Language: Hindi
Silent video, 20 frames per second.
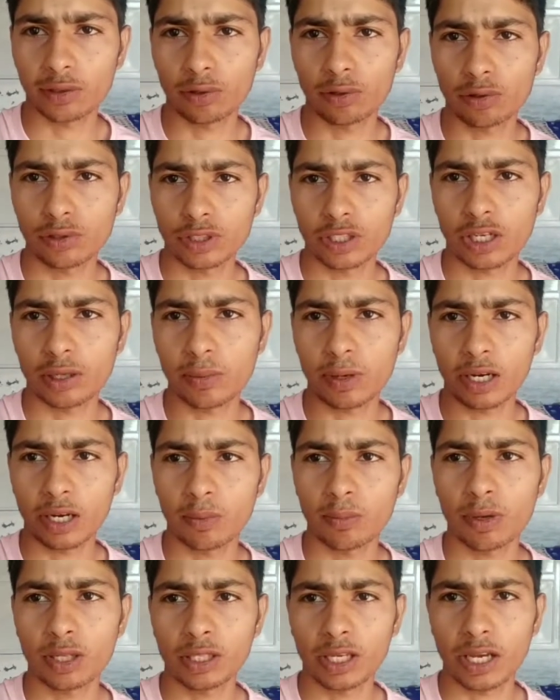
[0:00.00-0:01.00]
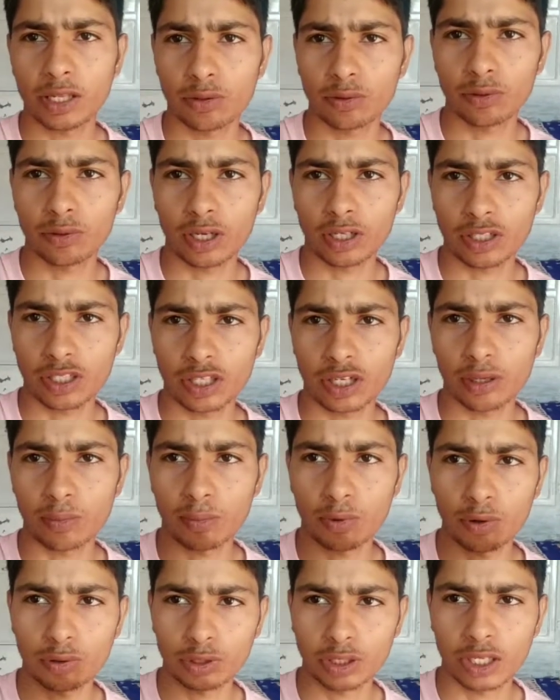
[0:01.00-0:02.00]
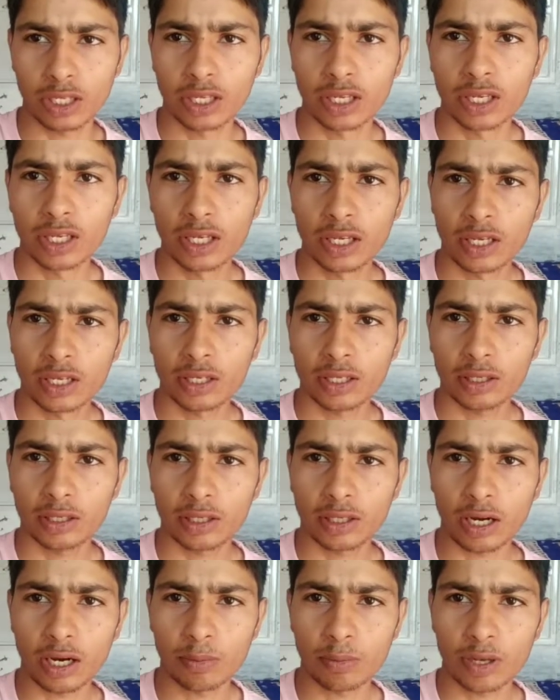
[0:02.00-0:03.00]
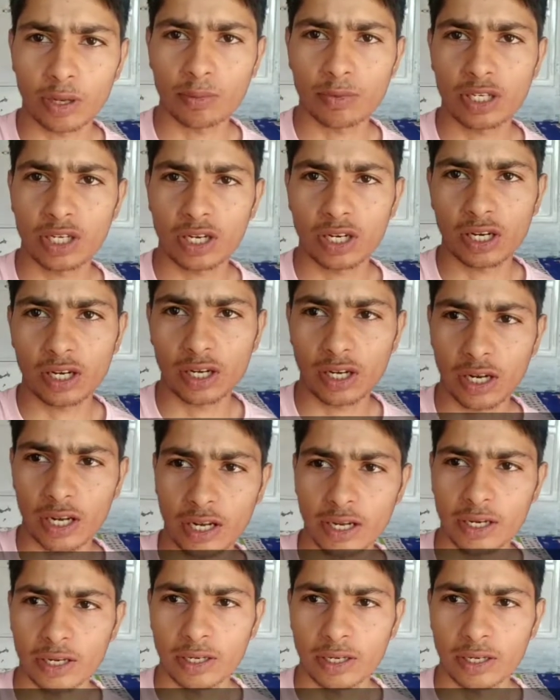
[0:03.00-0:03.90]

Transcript: टेक्नोलॉजी के बारे में बताया तो इनका चैनल बहुत ही कामयाब चैनल रहा